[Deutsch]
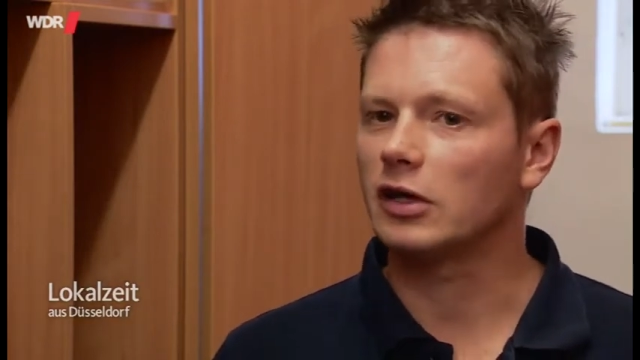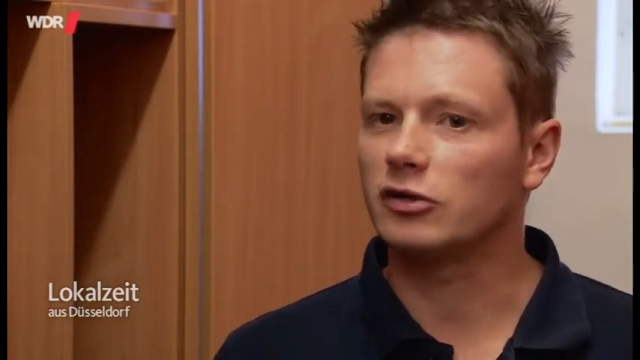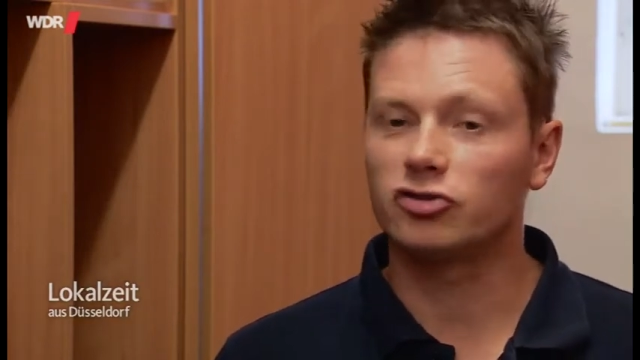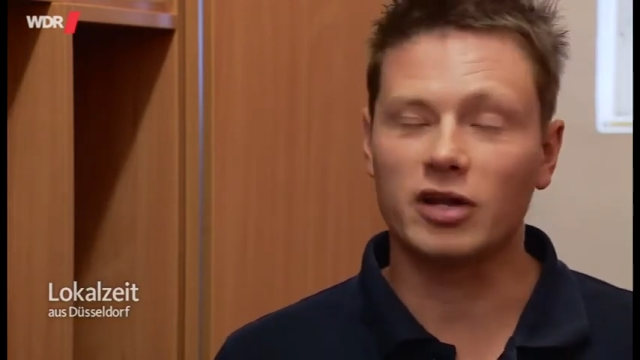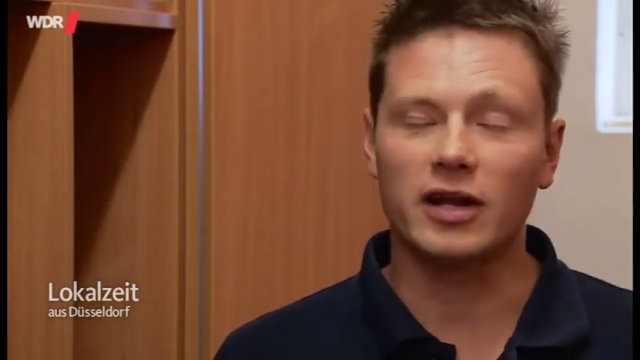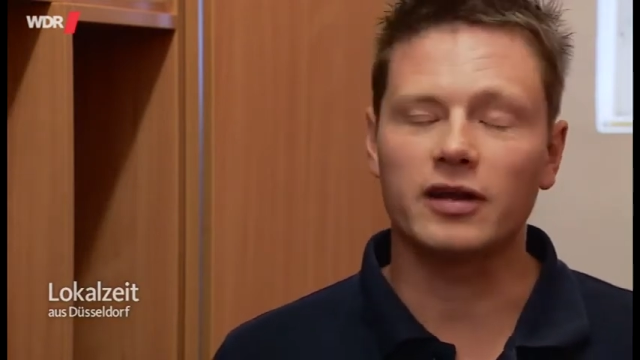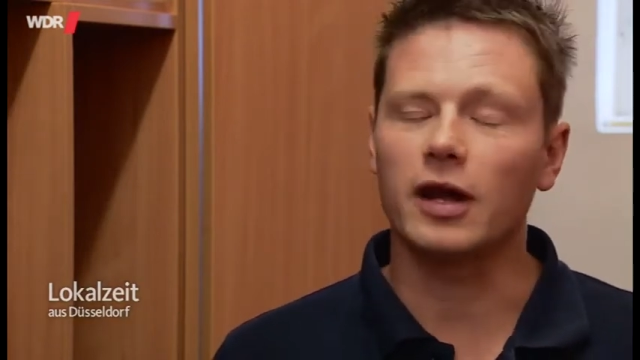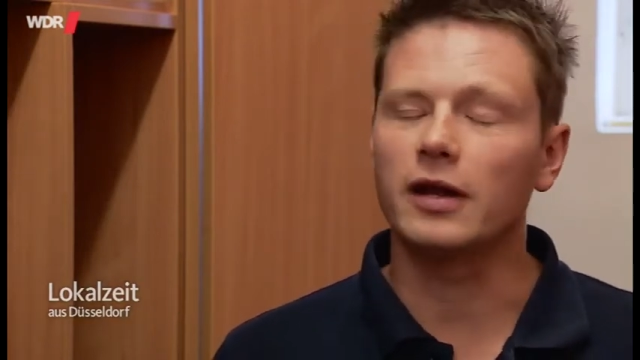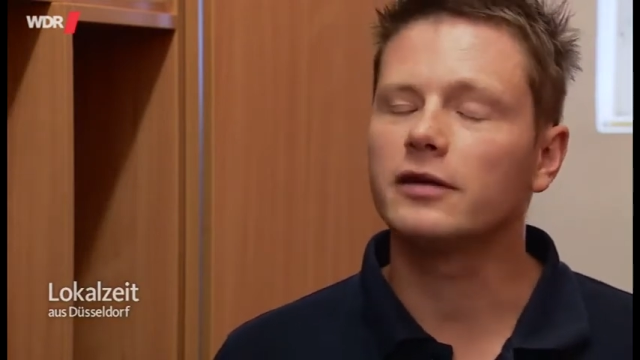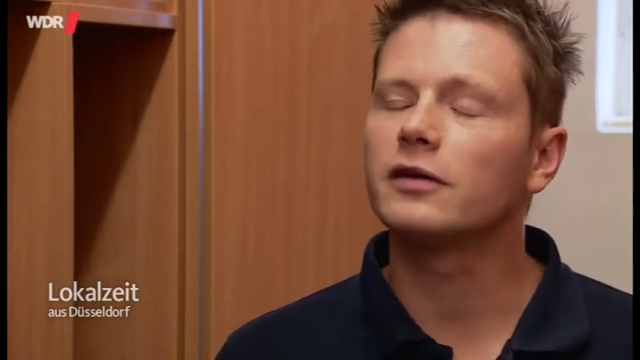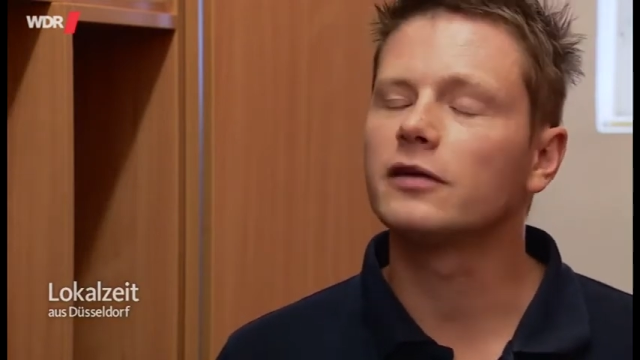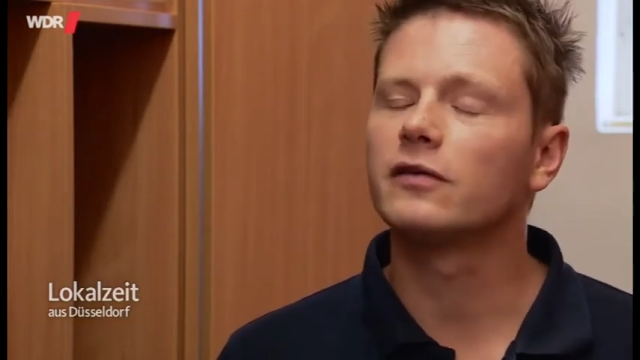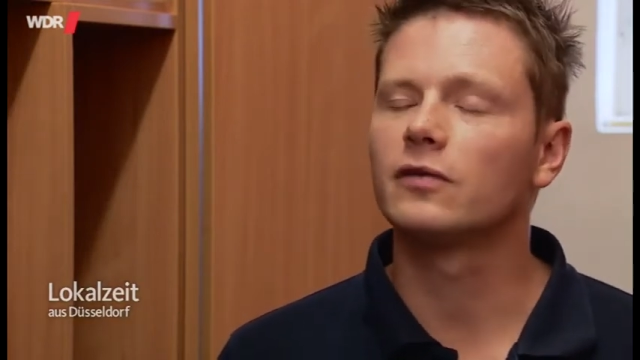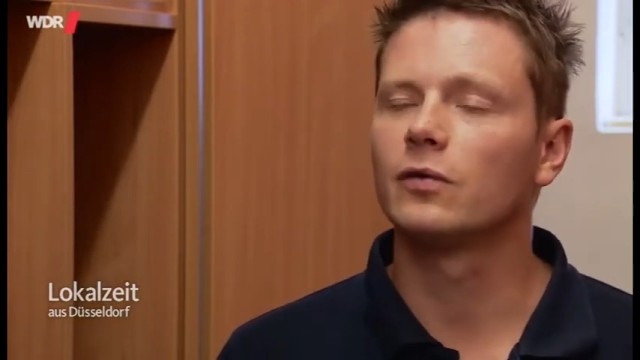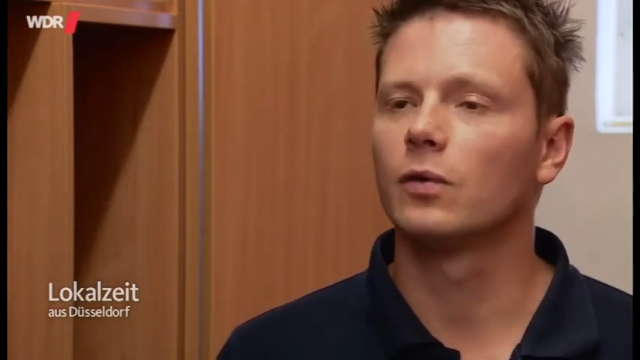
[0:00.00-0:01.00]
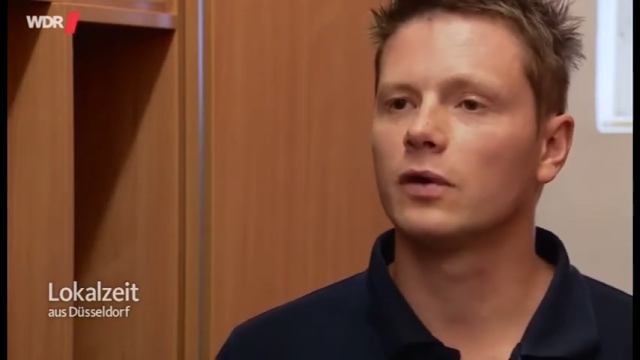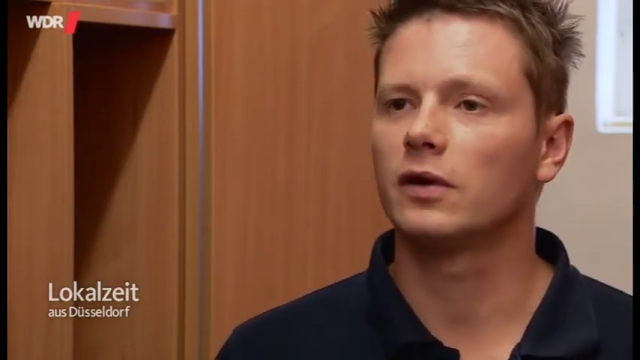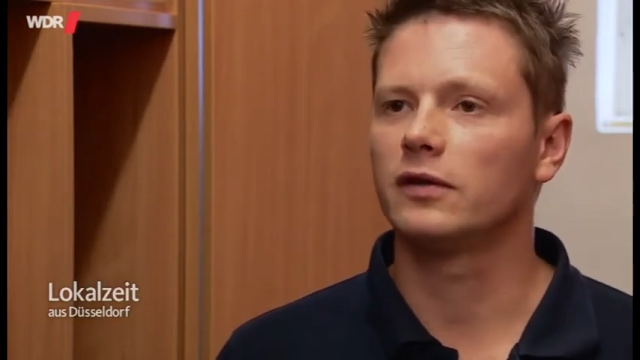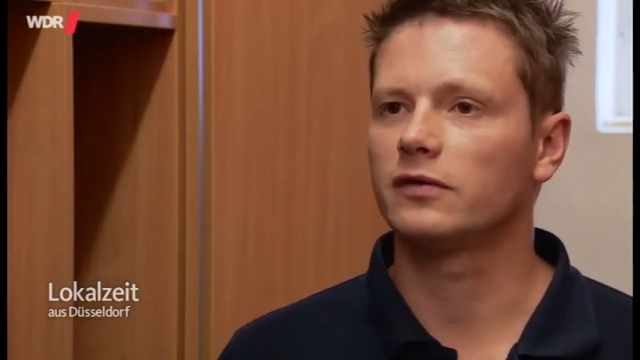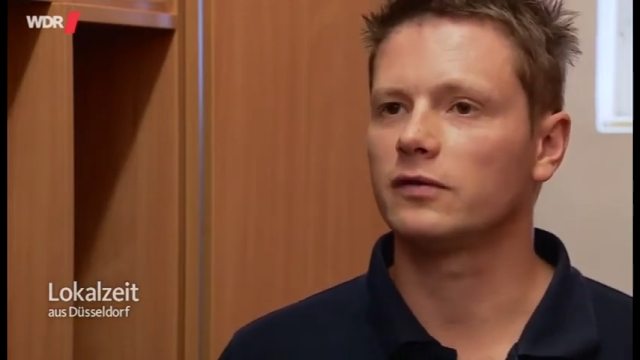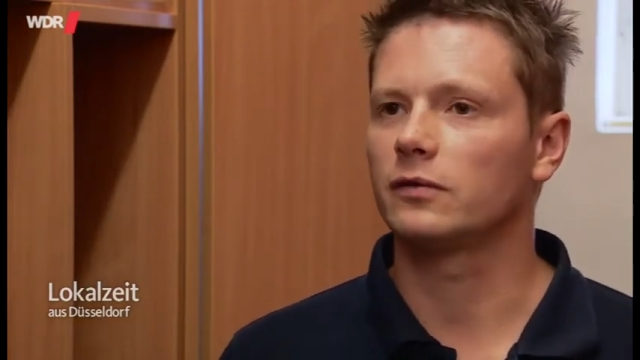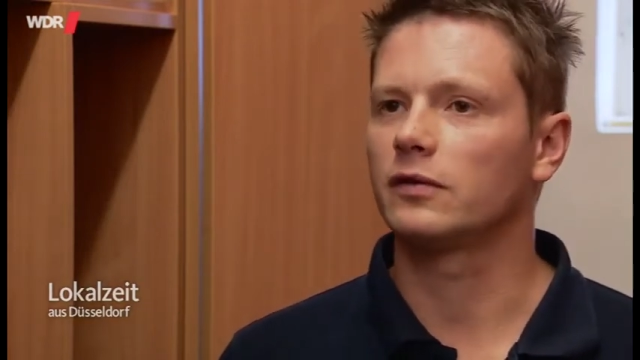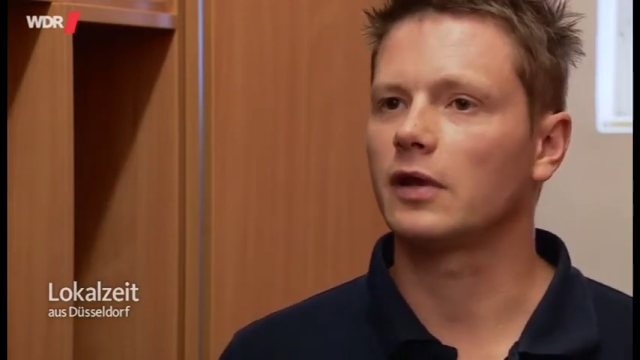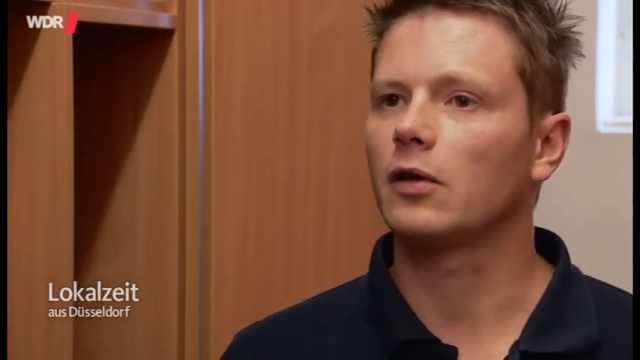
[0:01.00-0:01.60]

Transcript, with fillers: an Stadtrand gezogen ist und